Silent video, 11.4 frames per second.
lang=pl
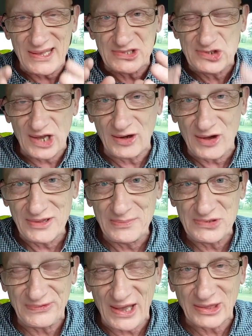jest zielonym
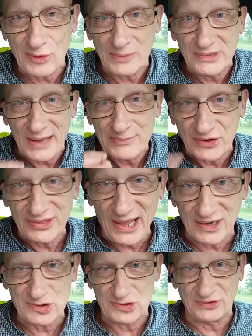światłem dla
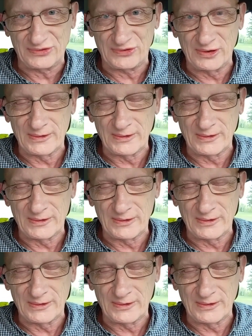morderców.